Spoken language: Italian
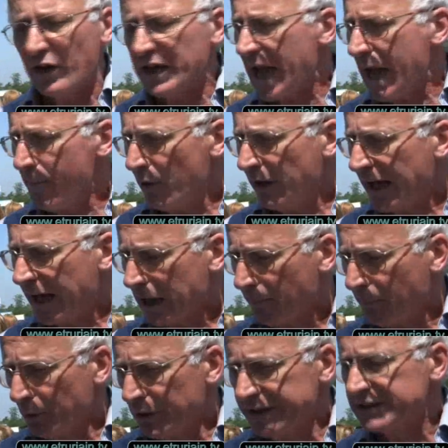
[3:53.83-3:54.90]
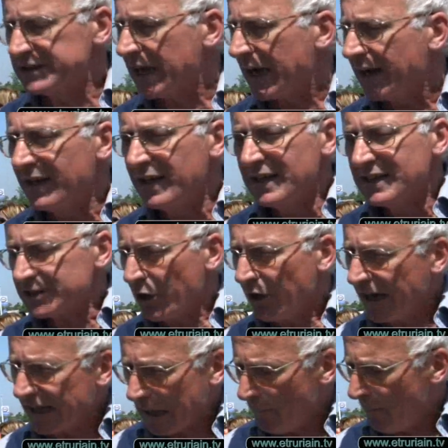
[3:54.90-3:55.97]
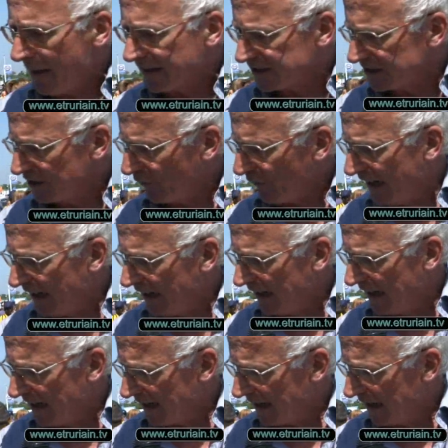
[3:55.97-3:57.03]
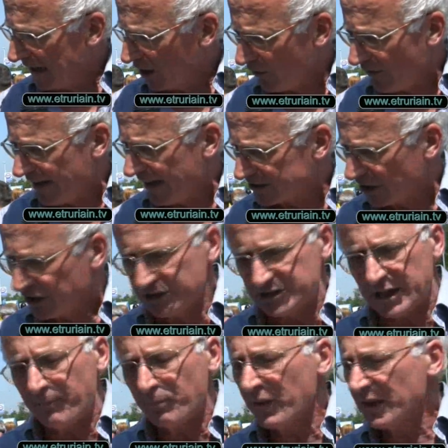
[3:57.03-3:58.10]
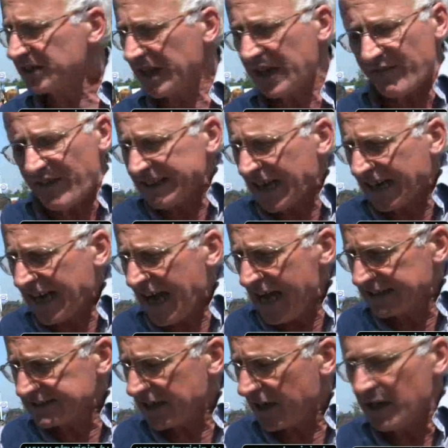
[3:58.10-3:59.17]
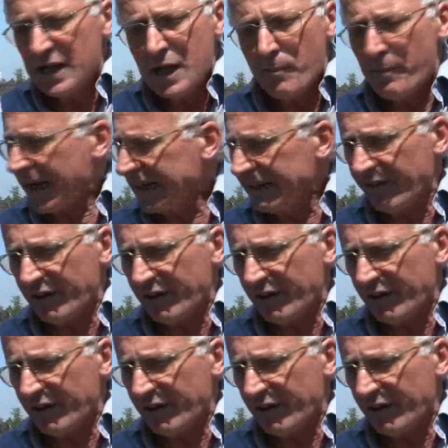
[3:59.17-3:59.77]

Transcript: vogliamo l'aria pulita, se non è capace di fare la governatrice se ne vada a casa. Perché